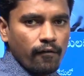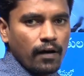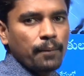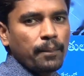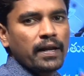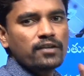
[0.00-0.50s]

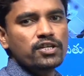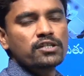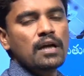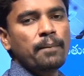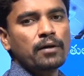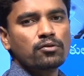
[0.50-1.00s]
వాళ్ళ పైన
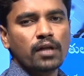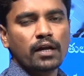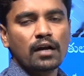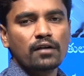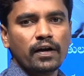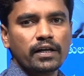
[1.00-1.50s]
శిక్ష
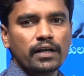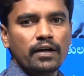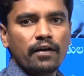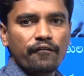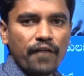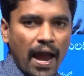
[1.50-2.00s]
పడుతుందన్నటువంటి
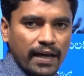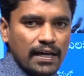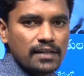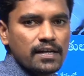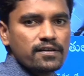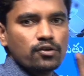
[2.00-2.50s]

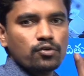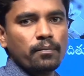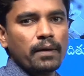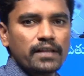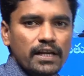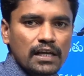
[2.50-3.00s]
వ్యాఖ్యలు చేసిండు
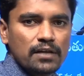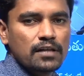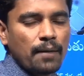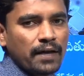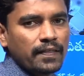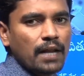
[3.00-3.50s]
మరి దీనికి
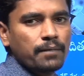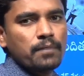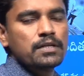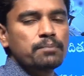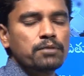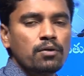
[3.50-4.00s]
సమాధానం
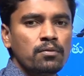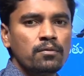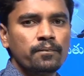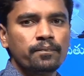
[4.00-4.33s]
ఏం చెప్తావు